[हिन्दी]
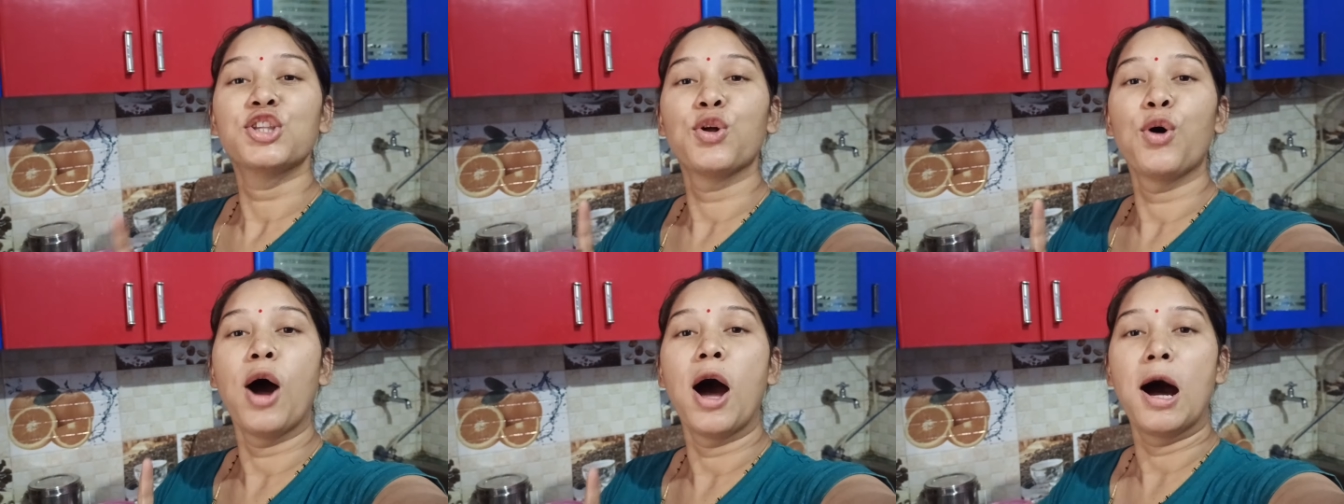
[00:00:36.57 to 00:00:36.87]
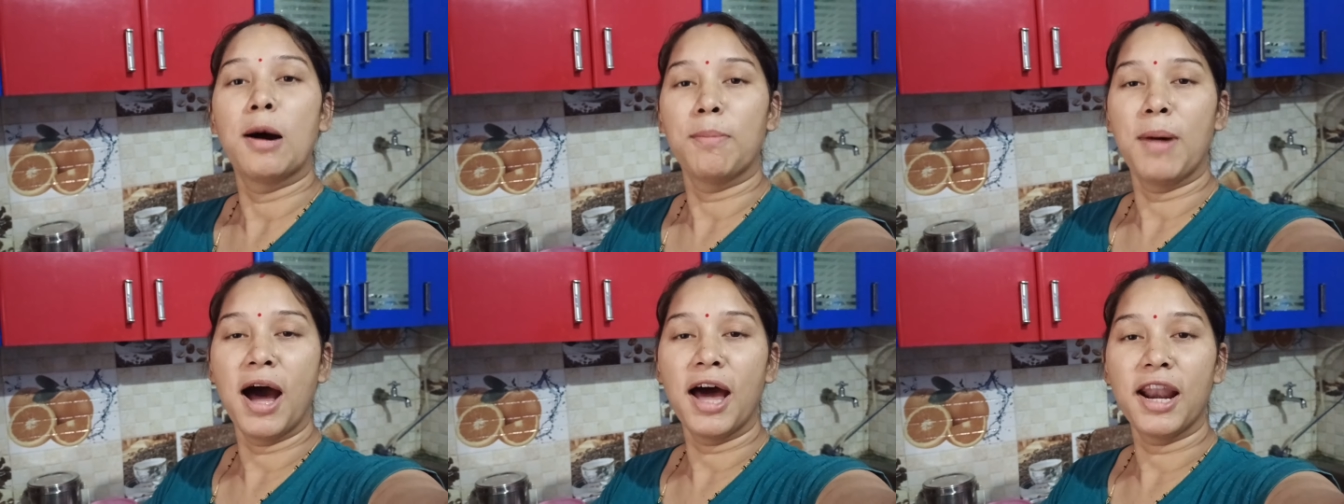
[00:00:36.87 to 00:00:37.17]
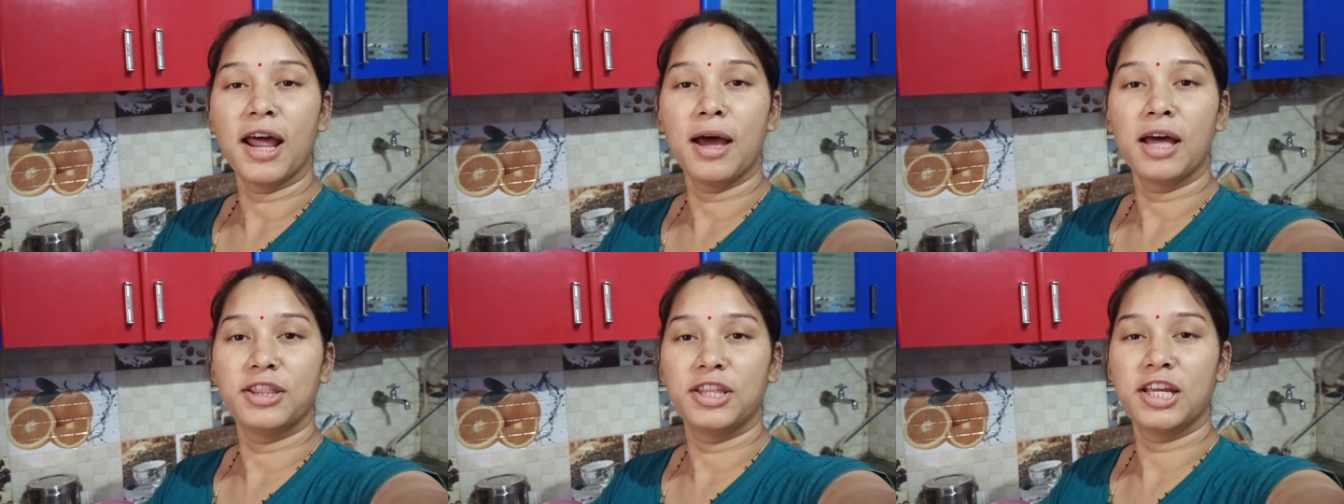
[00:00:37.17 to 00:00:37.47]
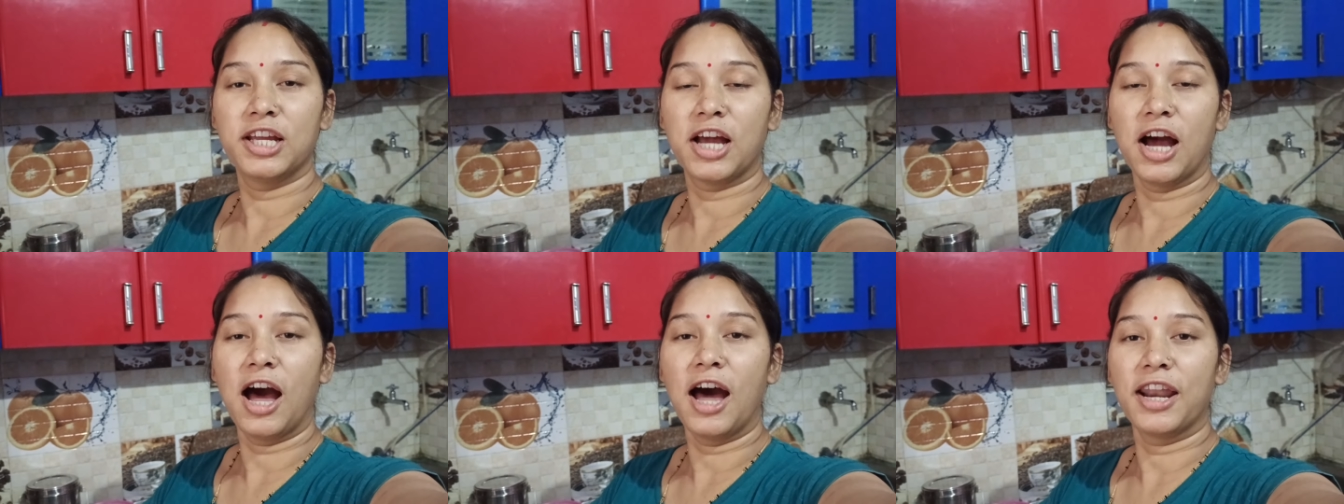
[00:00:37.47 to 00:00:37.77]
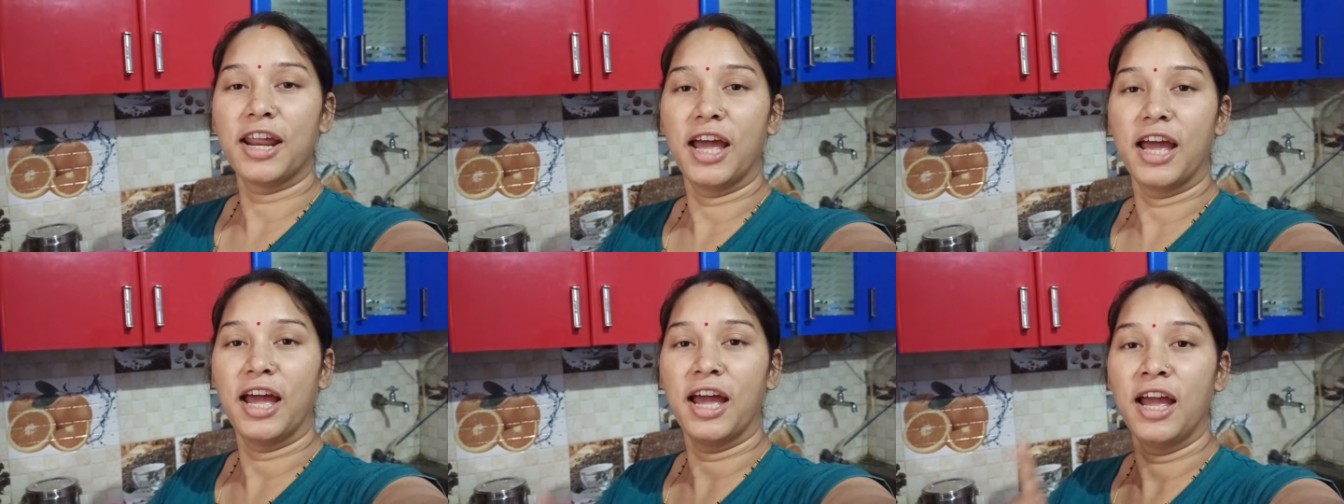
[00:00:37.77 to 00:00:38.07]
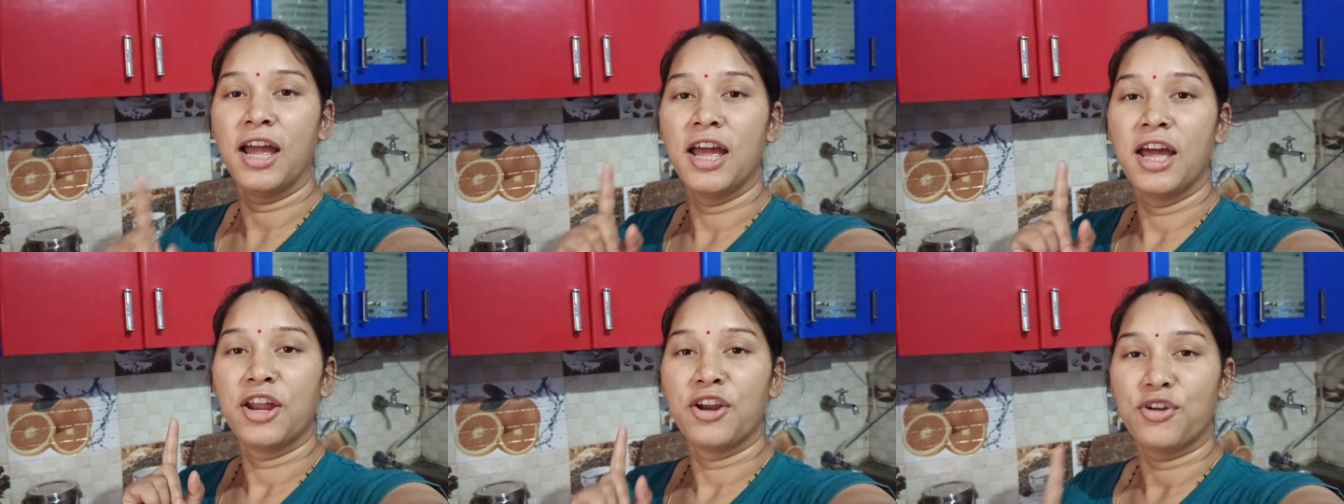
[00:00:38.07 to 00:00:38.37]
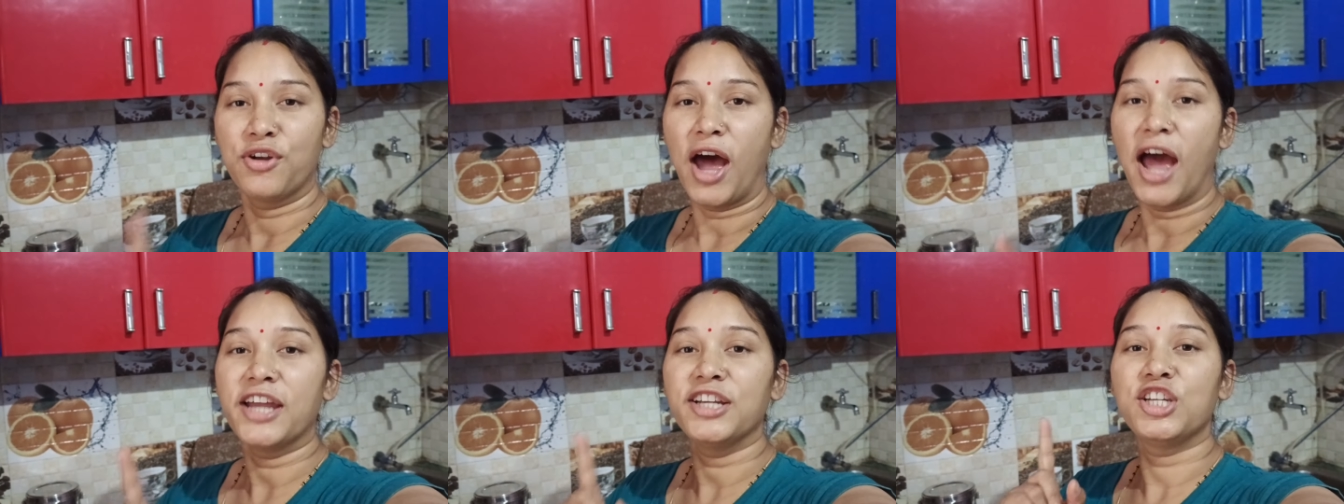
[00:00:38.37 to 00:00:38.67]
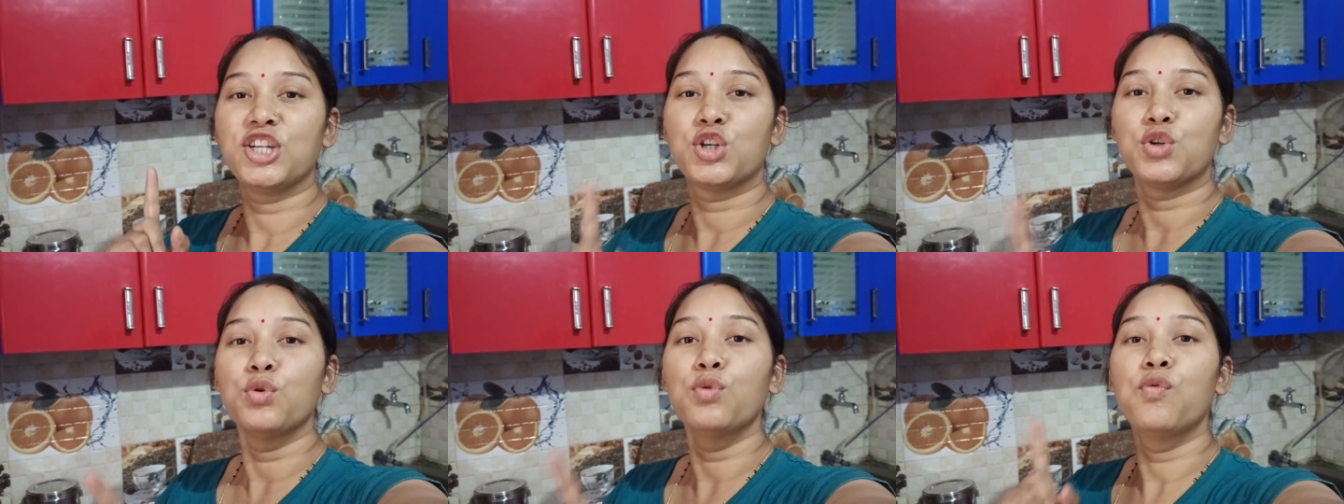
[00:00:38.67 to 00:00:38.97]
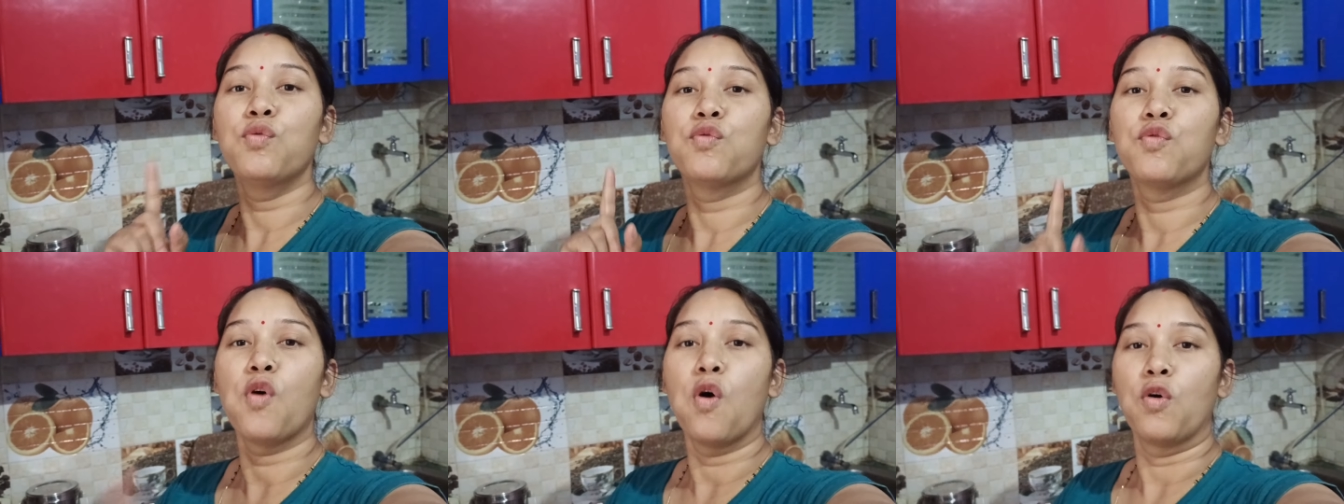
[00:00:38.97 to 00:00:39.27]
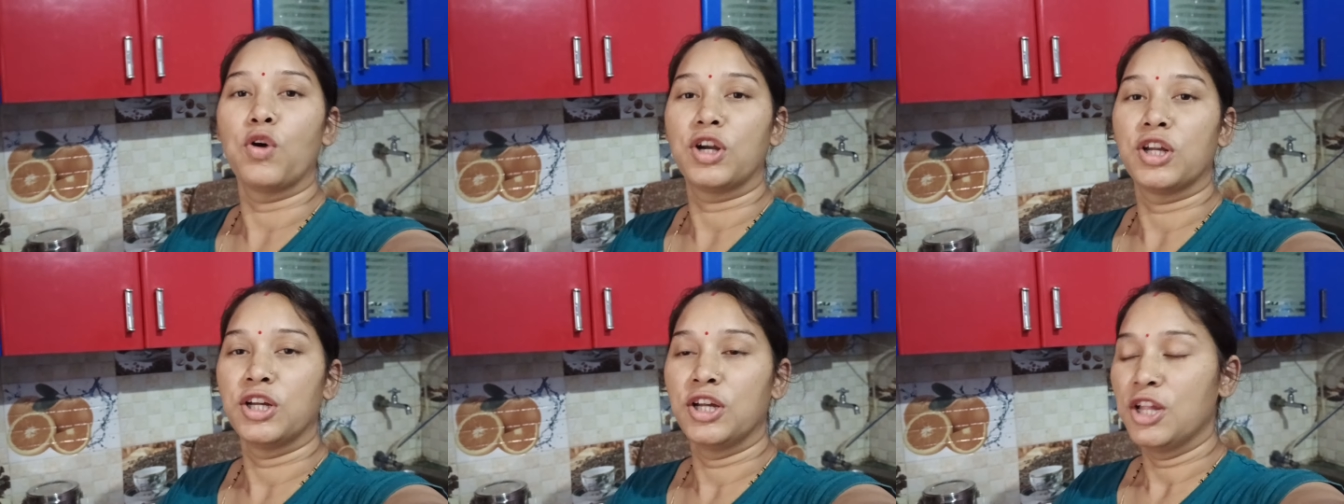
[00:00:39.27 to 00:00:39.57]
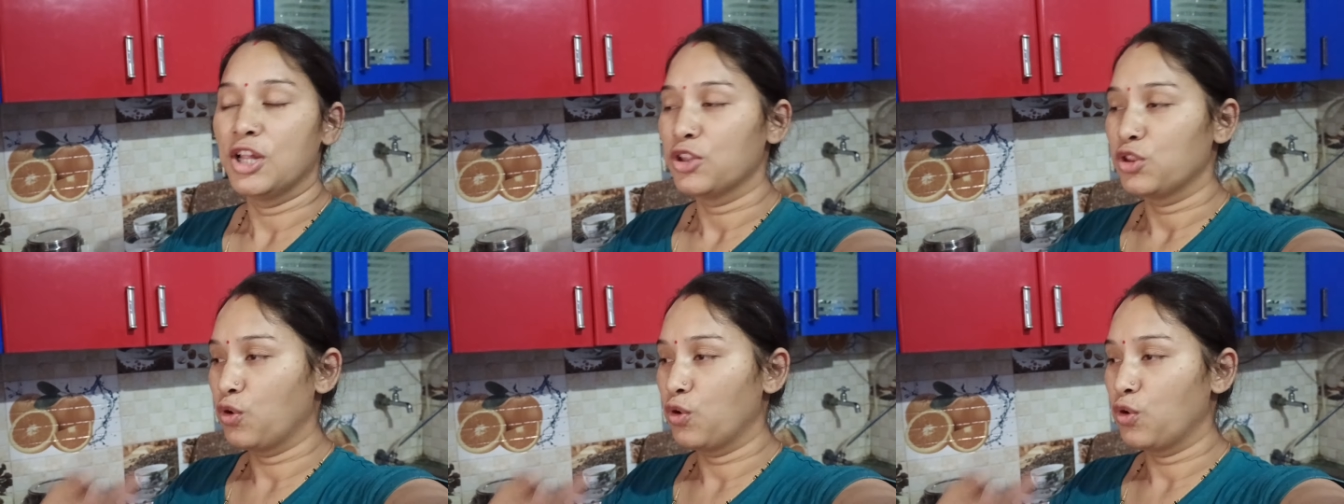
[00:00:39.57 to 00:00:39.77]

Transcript: तो हमारा अधिकार है राइट टू वोट